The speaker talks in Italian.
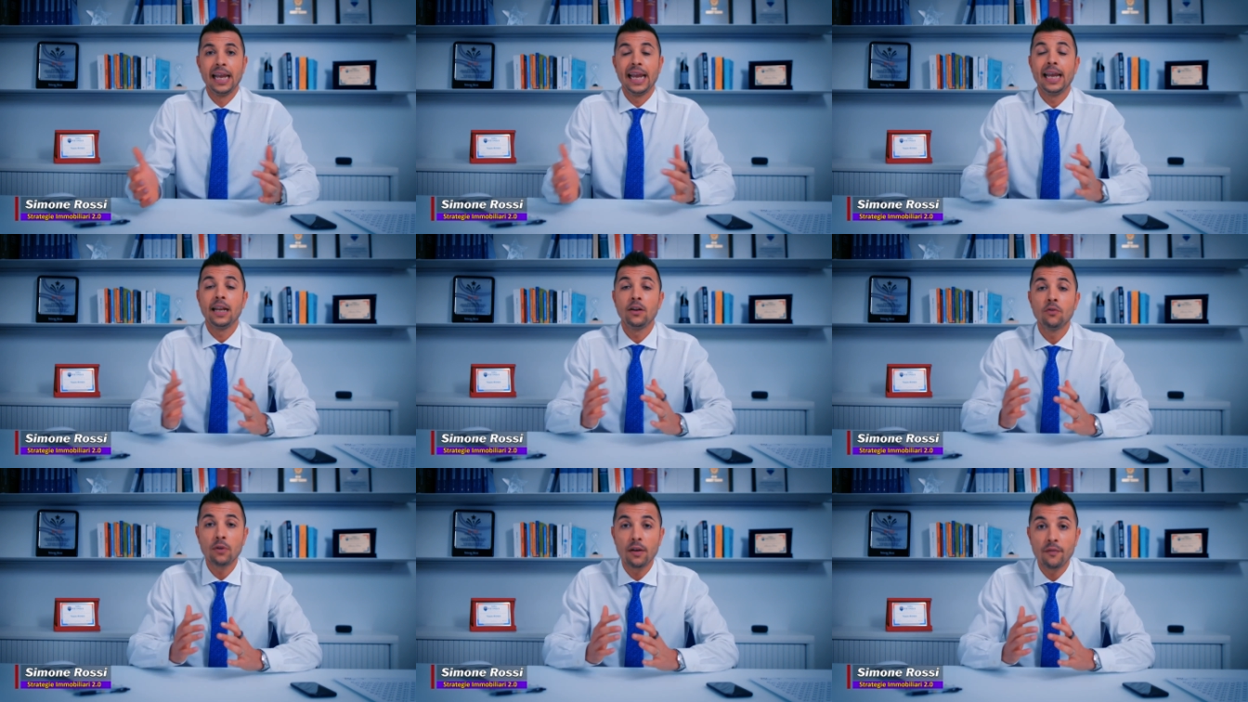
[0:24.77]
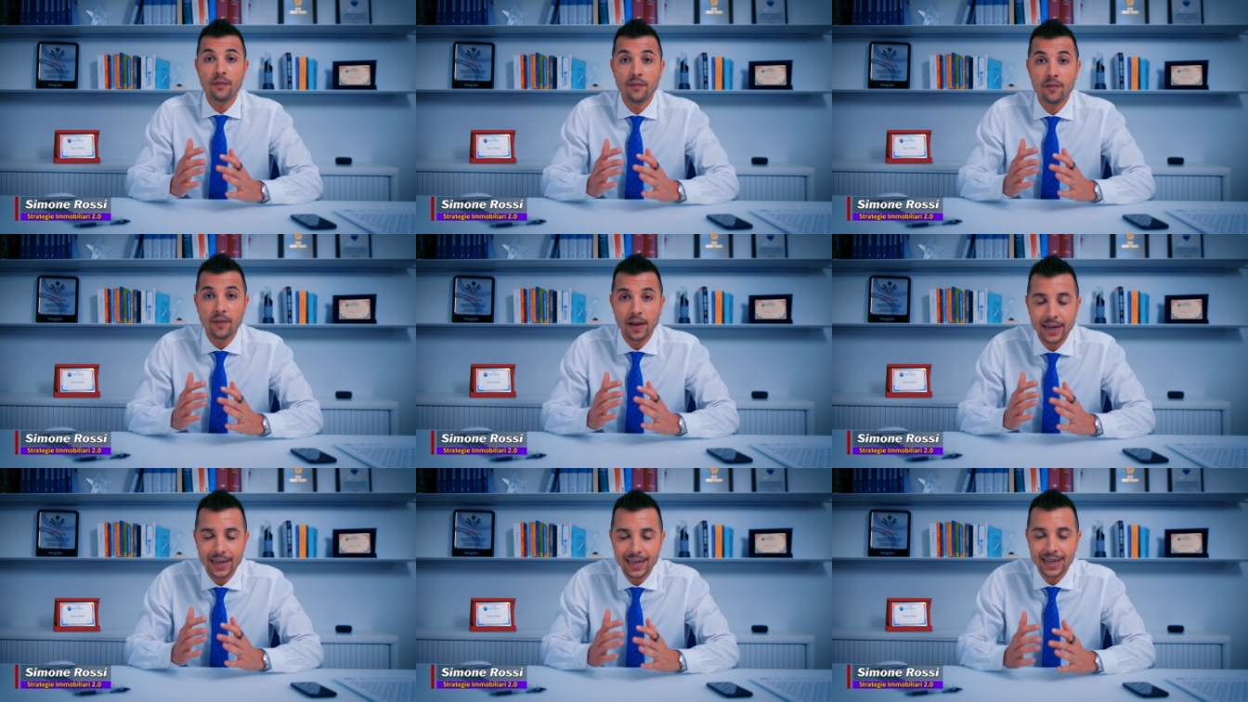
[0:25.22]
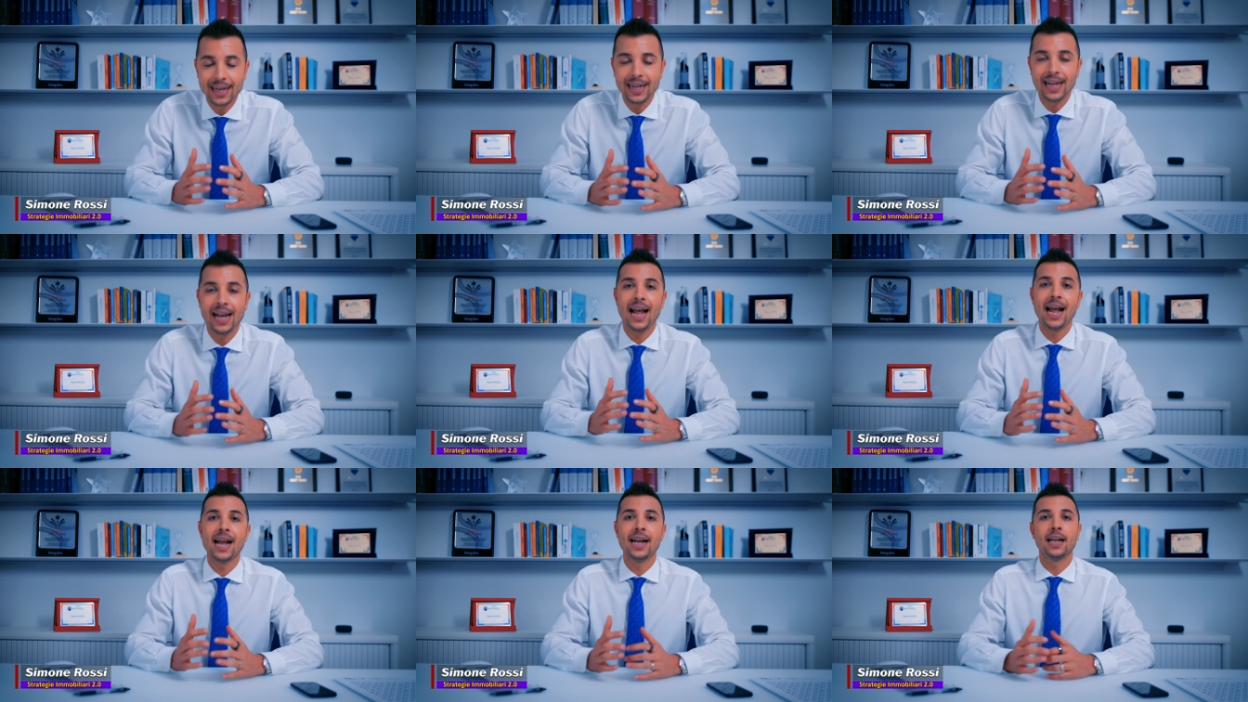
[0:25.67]
e non aveva
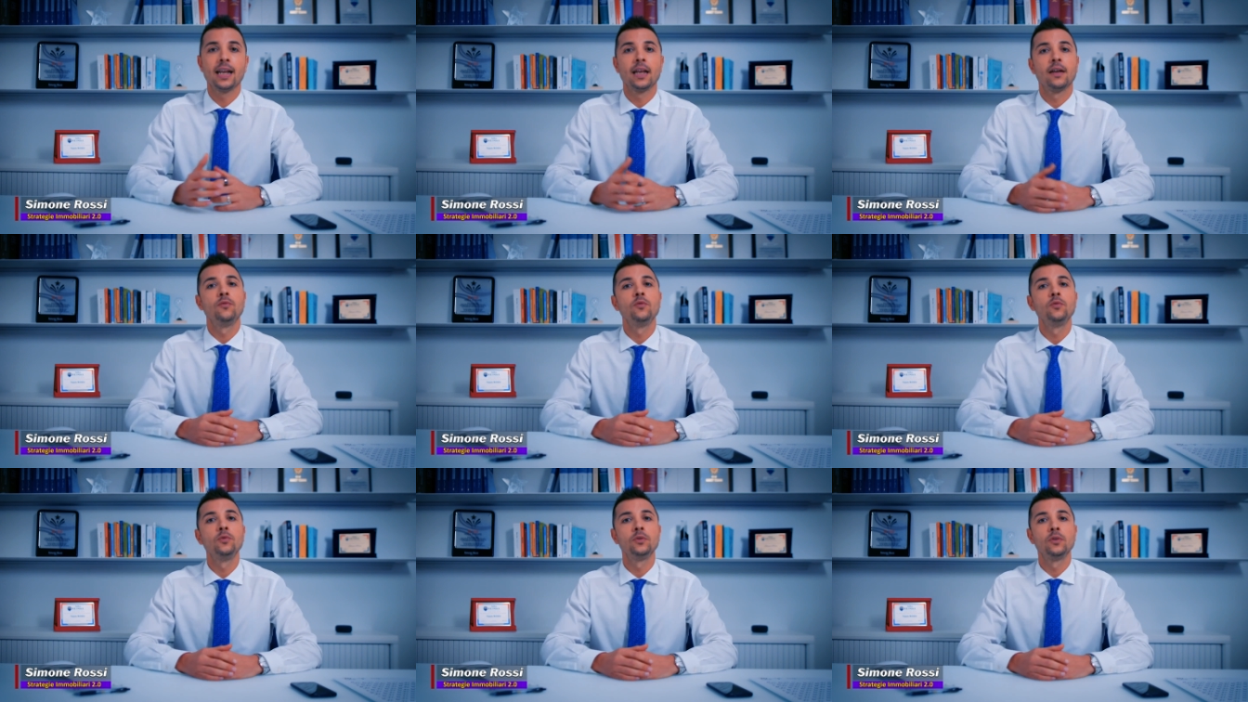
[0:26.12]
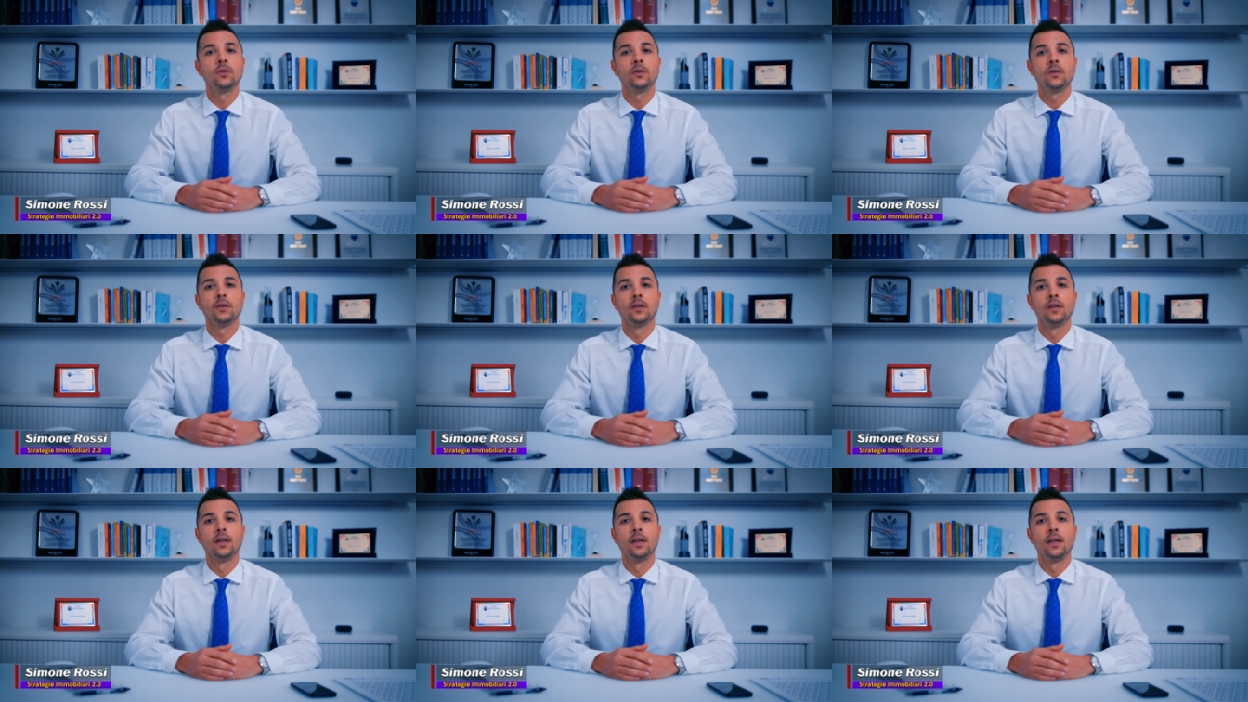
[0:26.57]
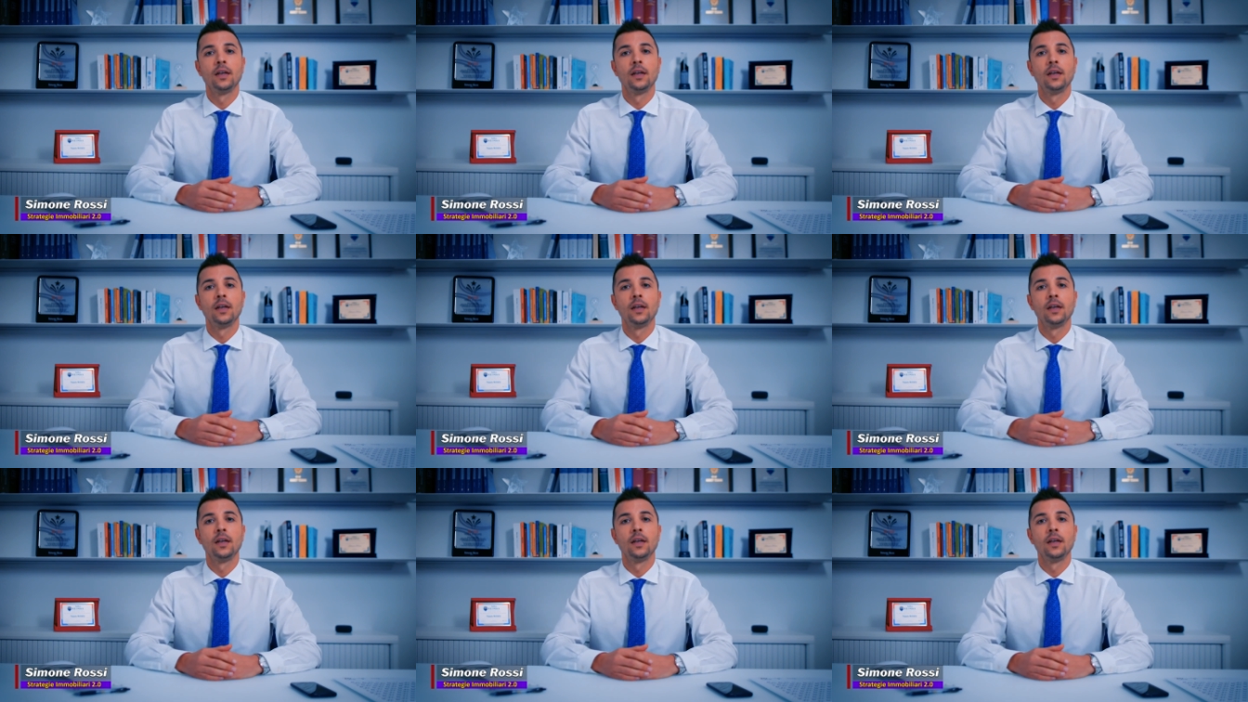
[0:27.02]
neanche avuto